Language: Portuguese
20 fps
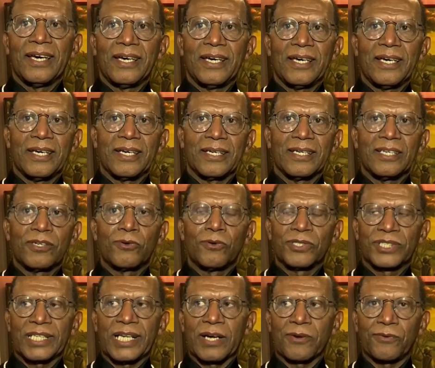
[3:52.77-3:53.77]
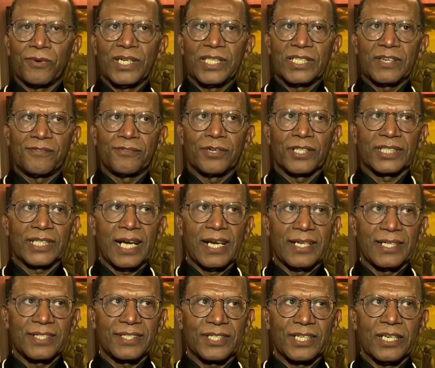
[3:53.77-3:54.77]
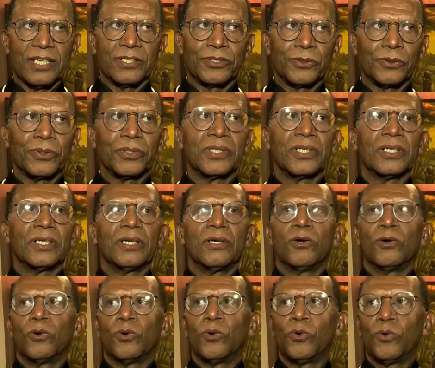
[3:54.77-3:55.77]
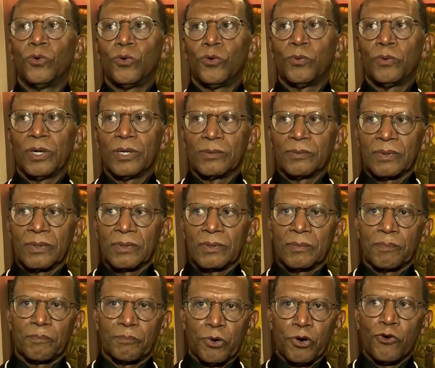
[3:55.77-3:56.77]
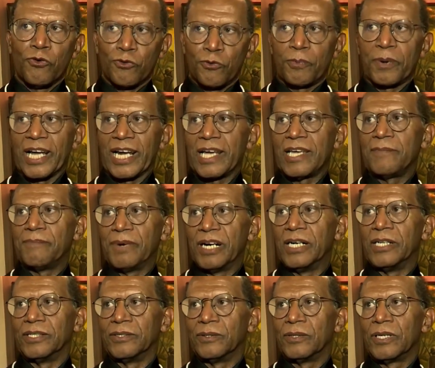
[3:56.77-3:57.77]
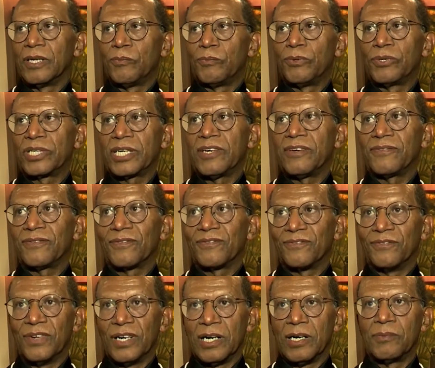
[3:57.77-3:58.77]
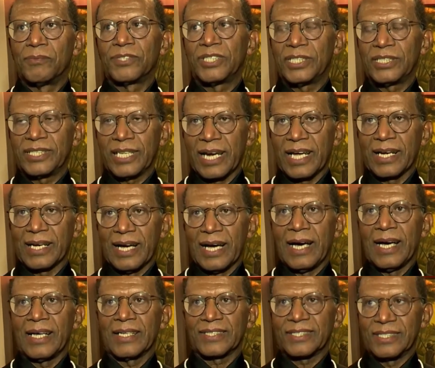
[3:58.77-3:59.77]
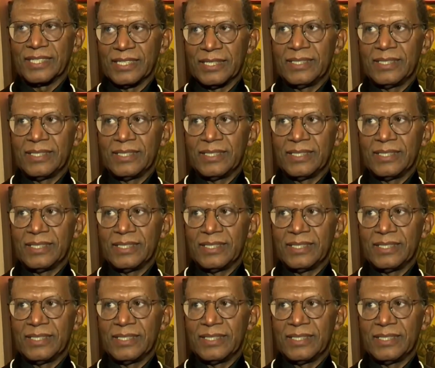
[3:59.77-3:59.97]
é, em consequência, fortalecendo o povo paraibano porque vamos entregar,